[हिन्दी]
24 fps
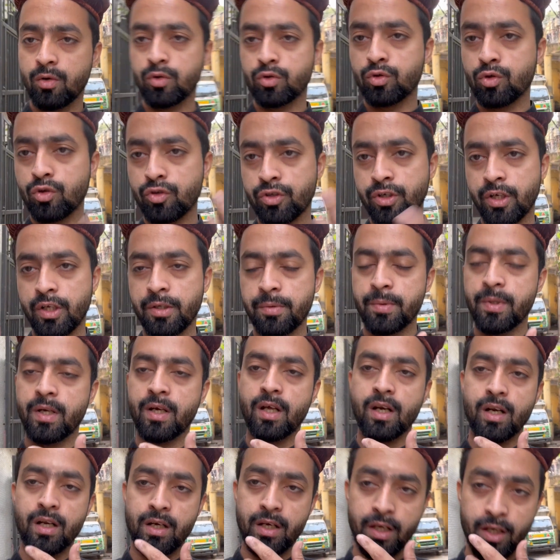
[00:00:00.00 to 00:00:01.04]
उसको चेंज भी
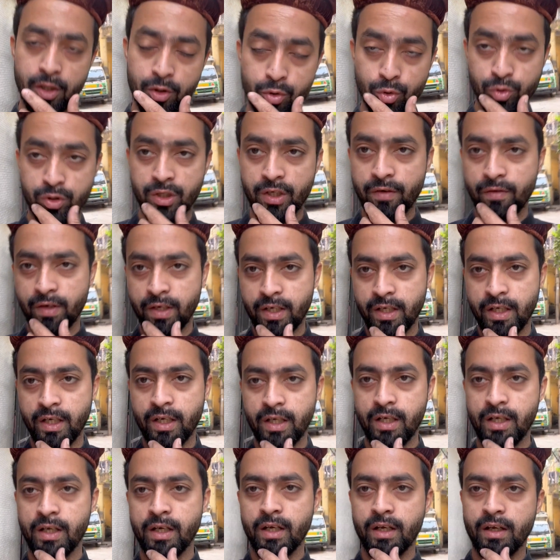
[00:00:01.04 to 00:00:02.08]
करा लेंगे दूसरी वाली ले
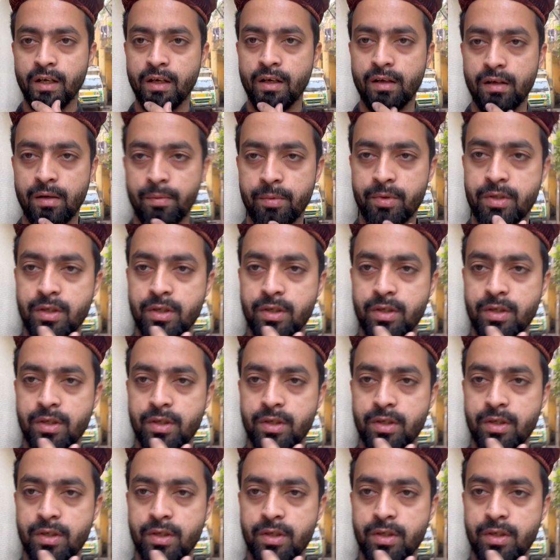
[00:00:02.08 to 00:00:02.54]
लेंगे अभी